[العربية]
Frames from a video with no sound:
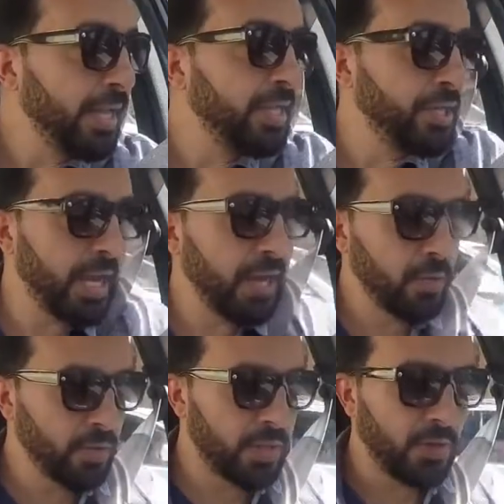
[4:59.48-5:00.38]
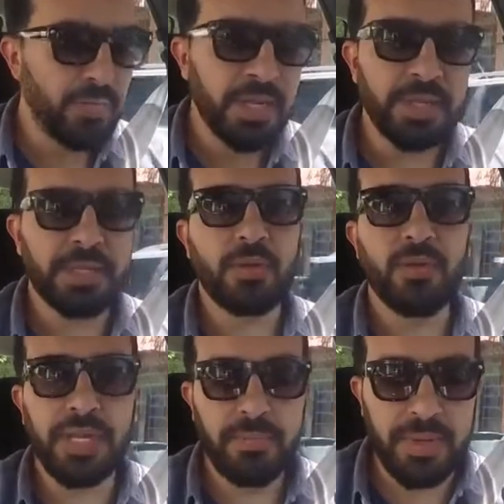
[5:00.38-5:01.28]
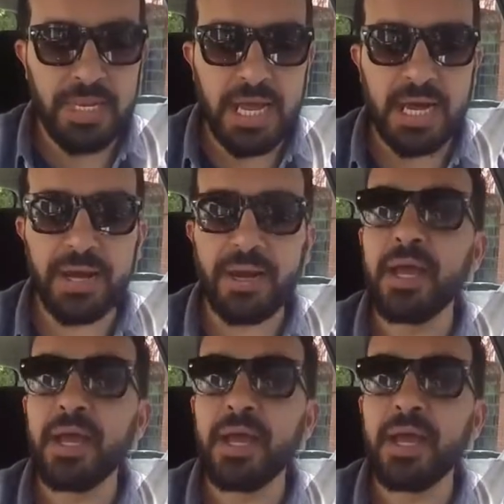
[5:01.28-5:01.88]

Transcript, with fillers: عندي شحال قلت لهم باللي صدقوني بالله غير